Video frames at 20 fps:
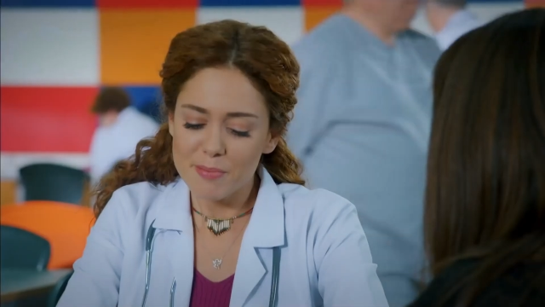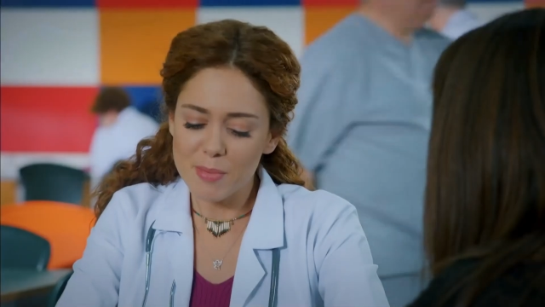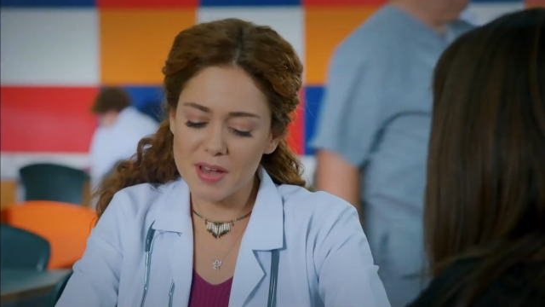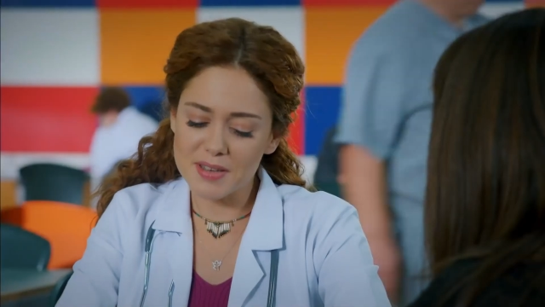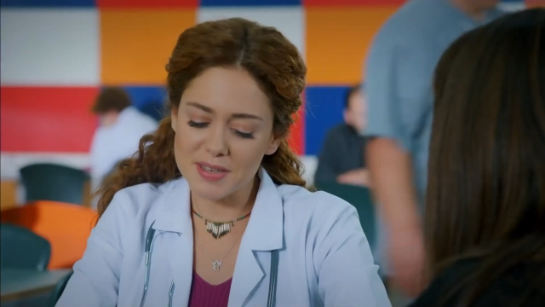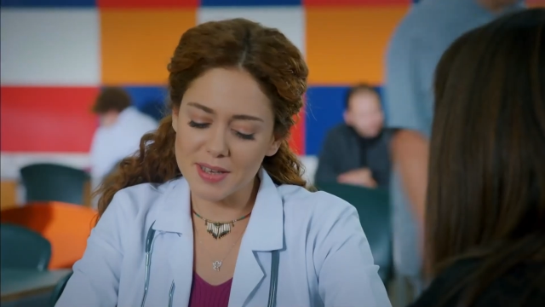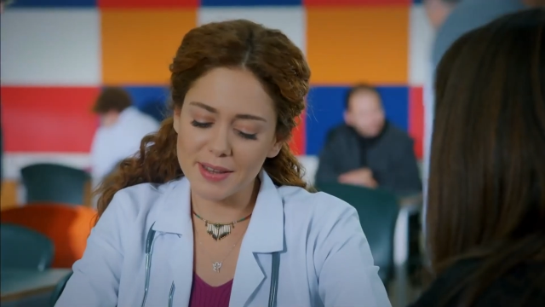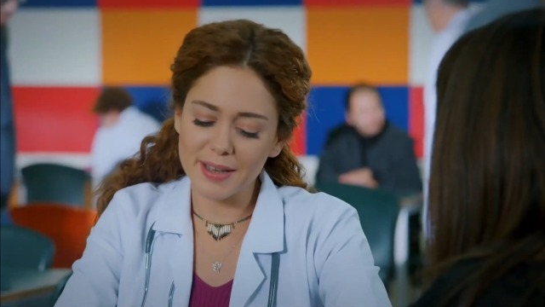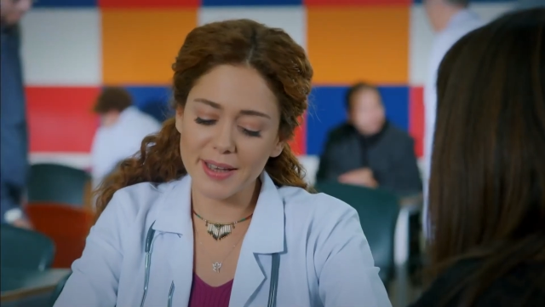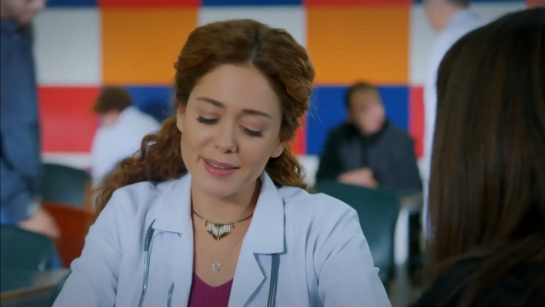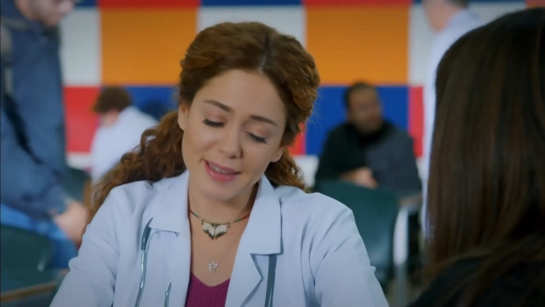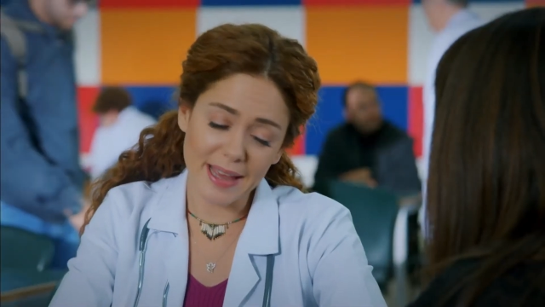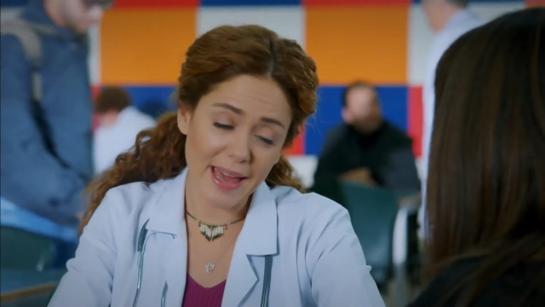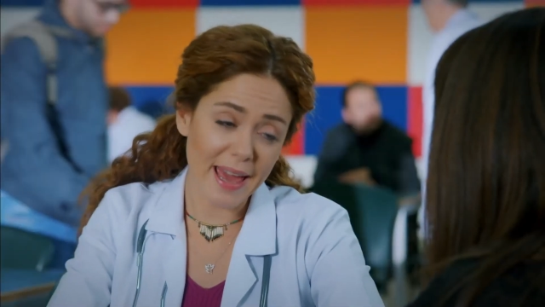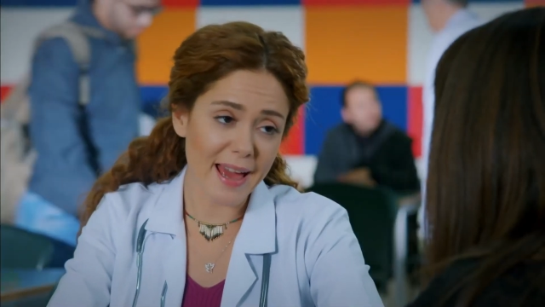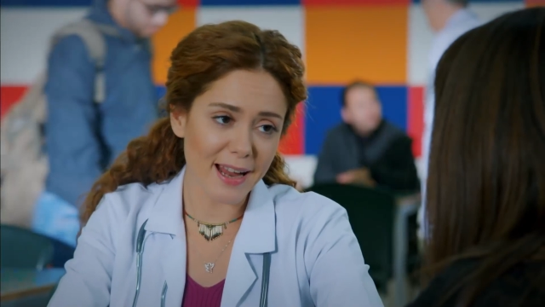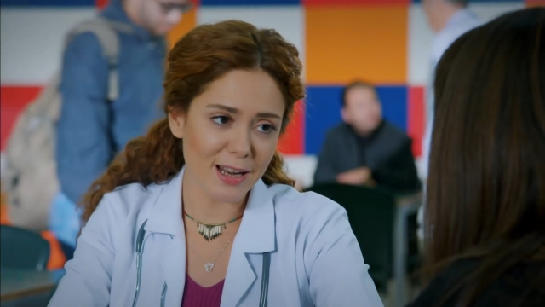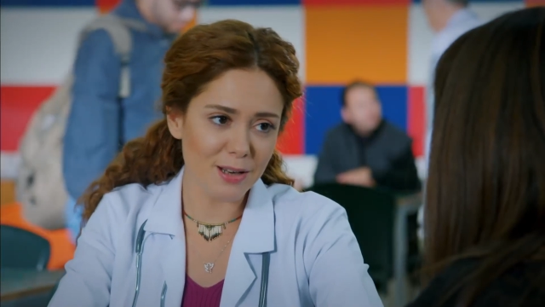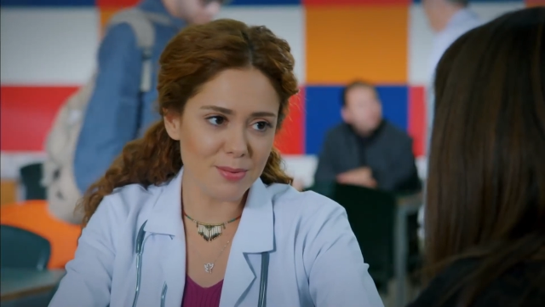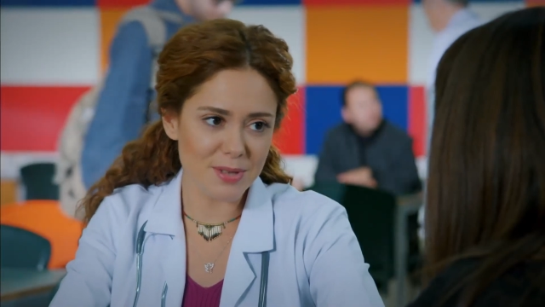Maazallah
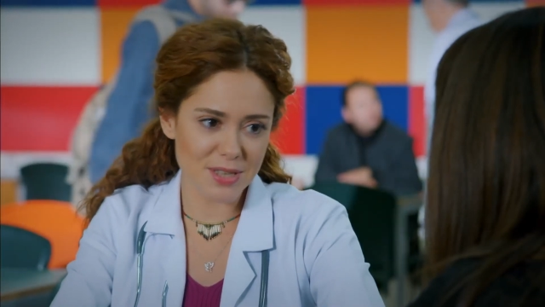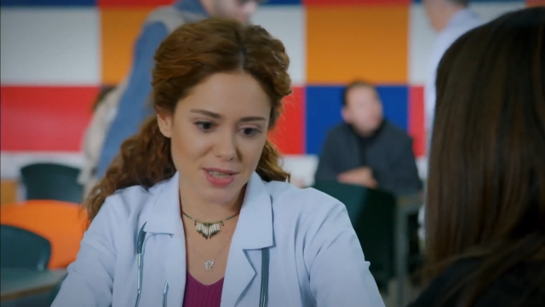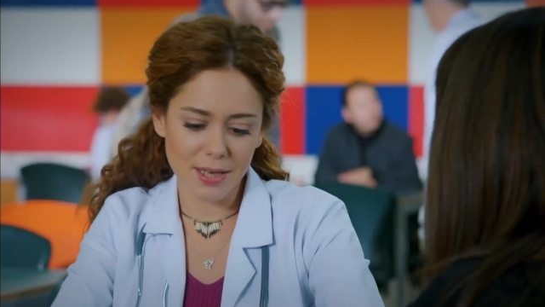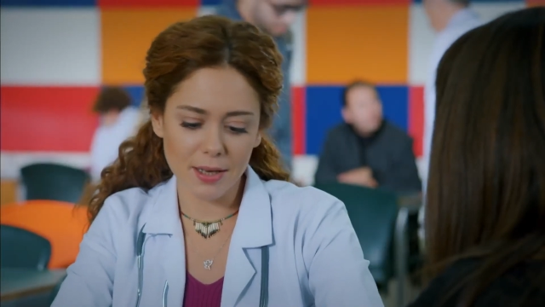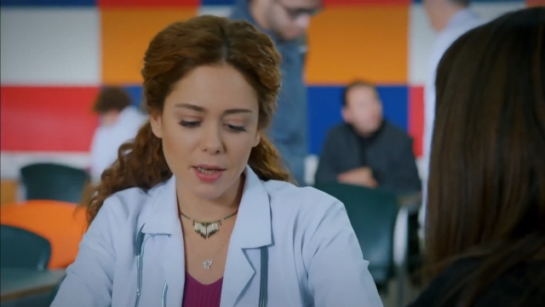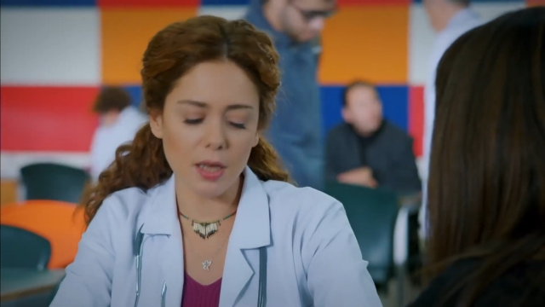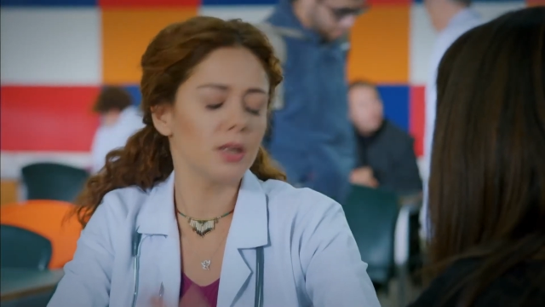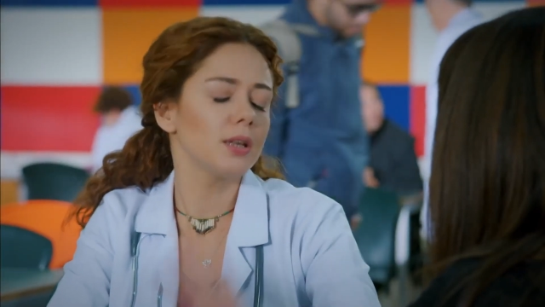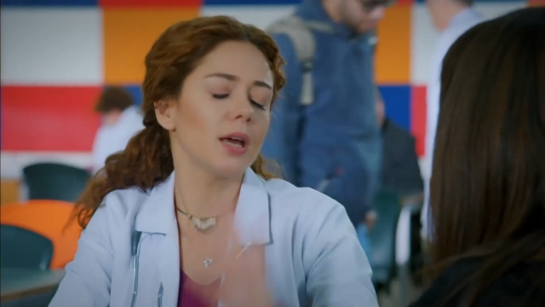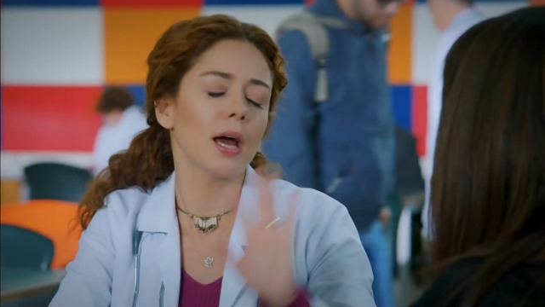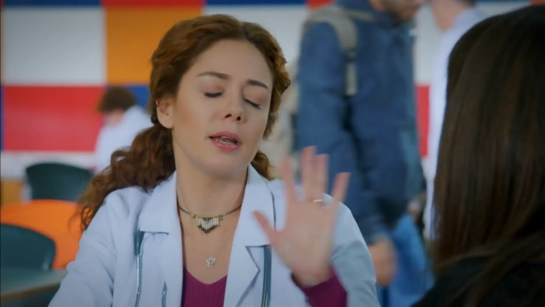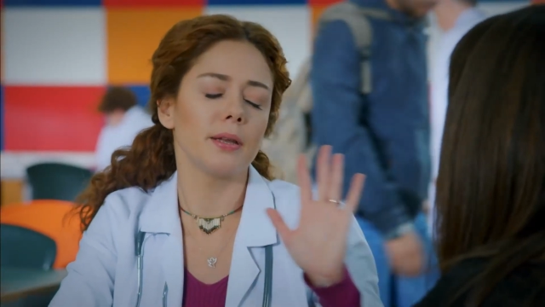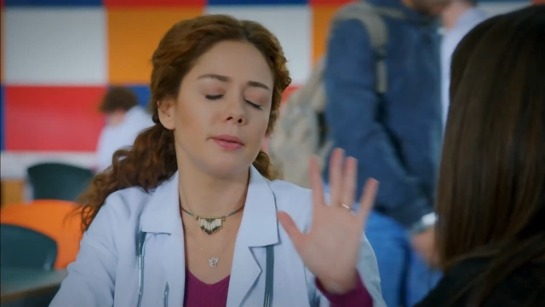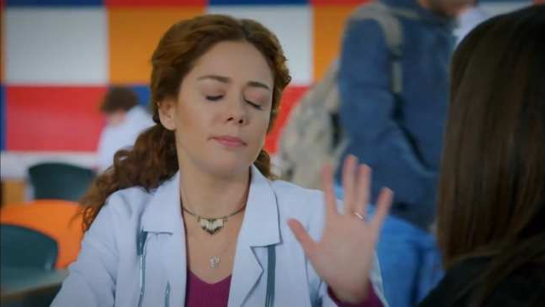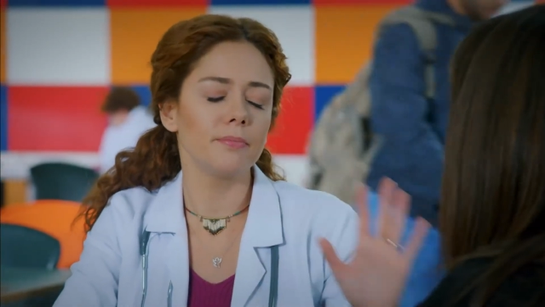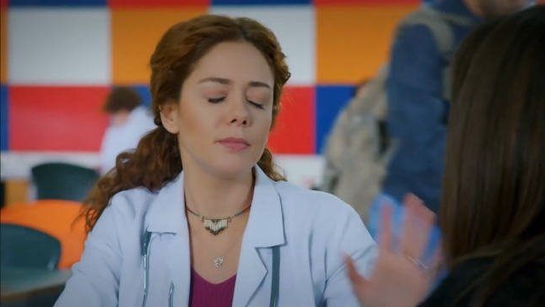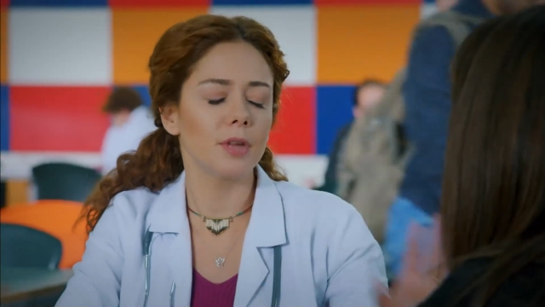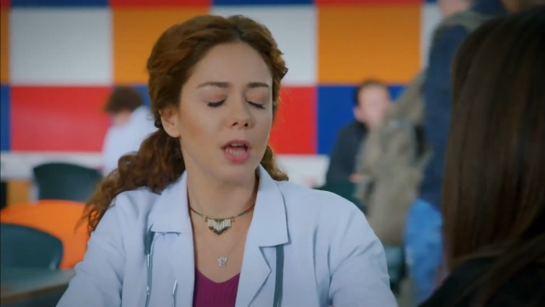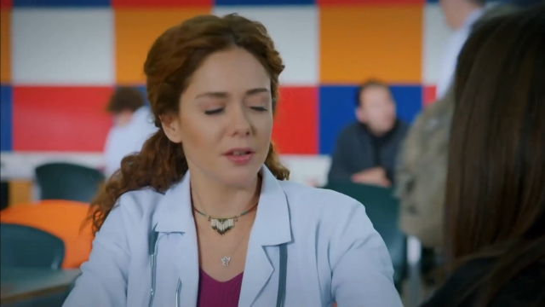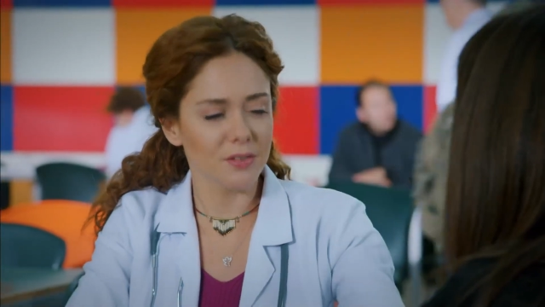değerli bir şey. Yani
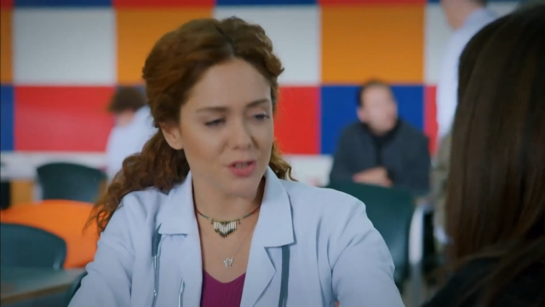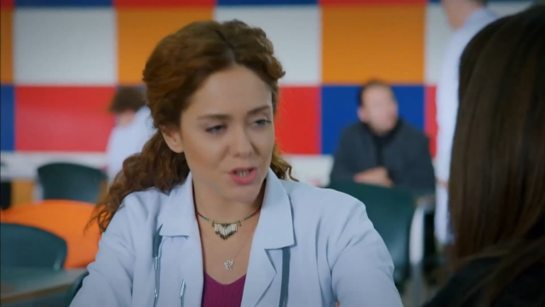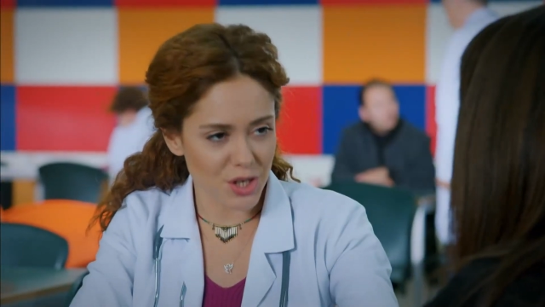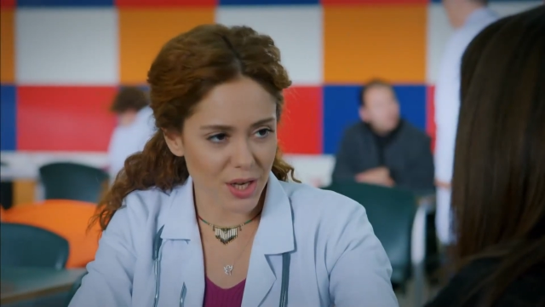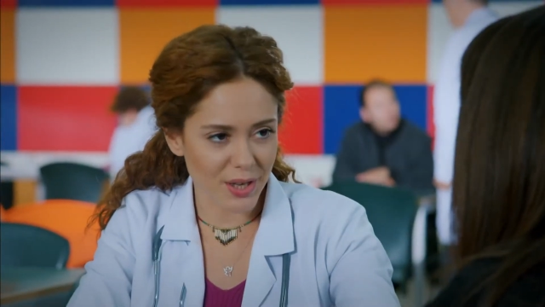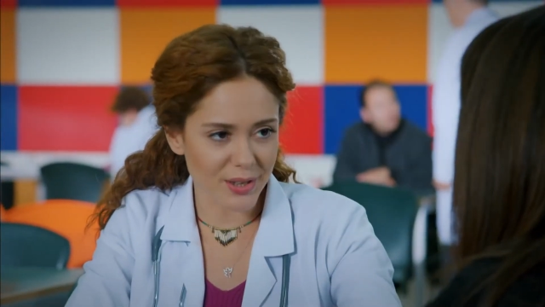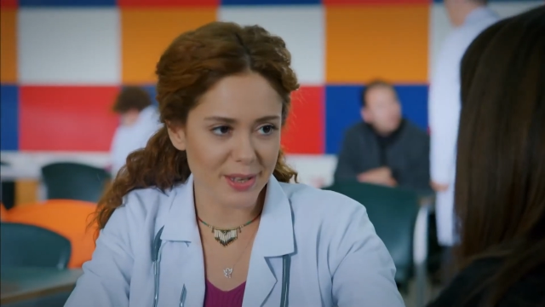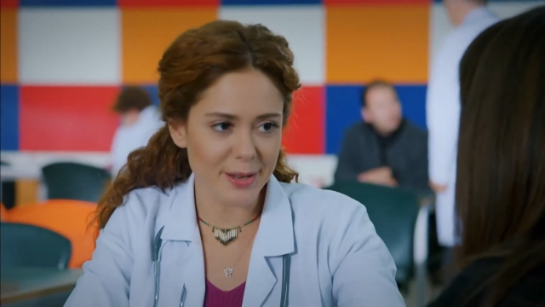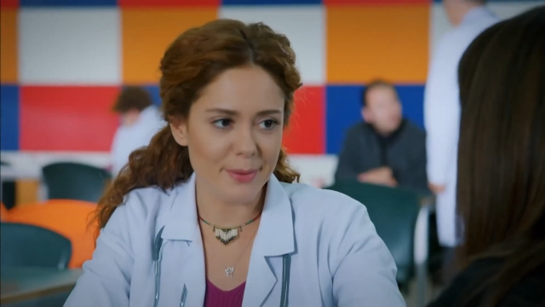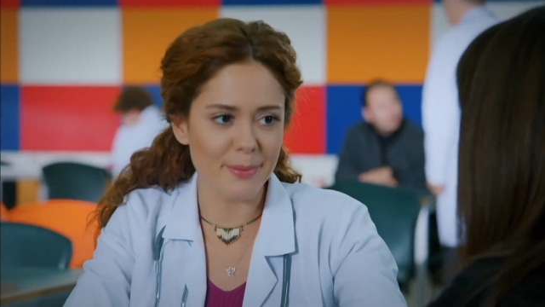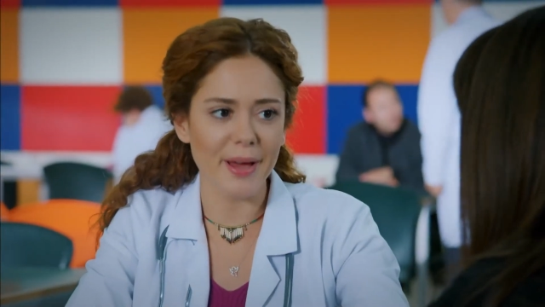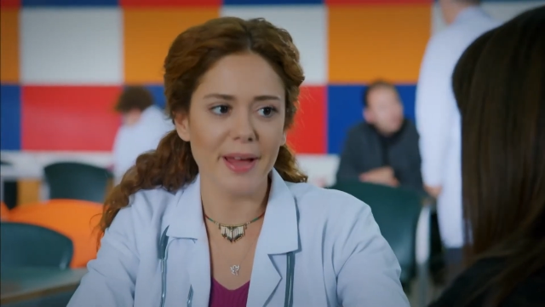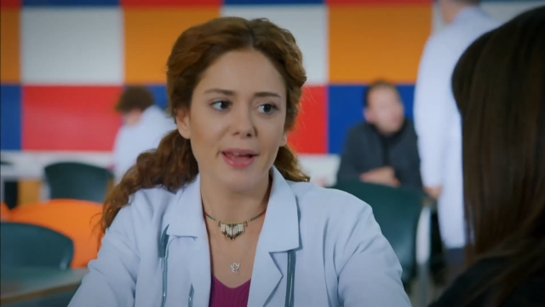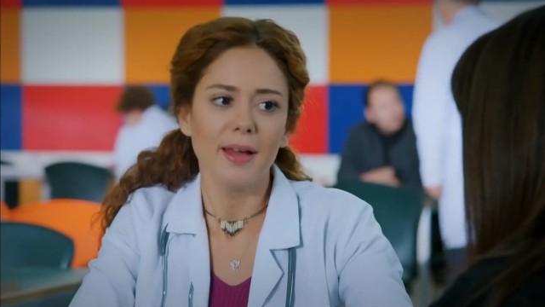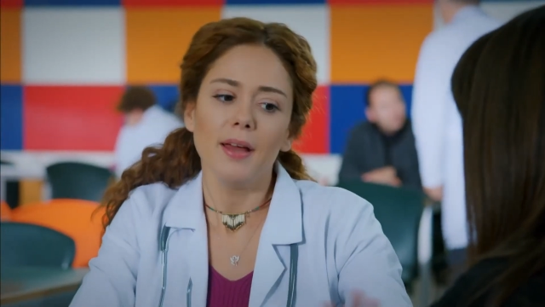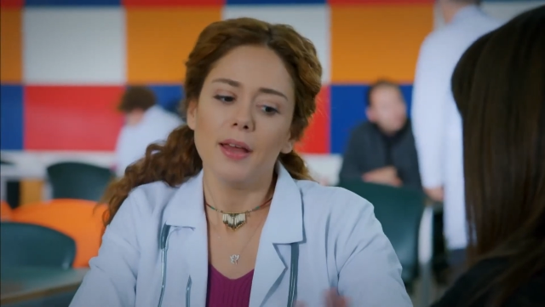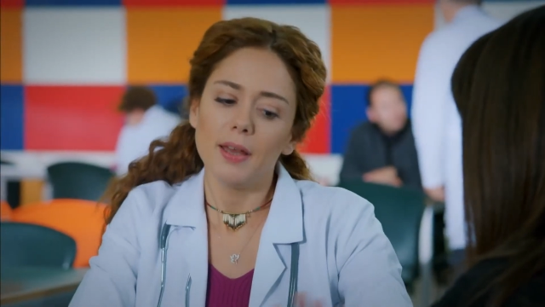yanlış anlama.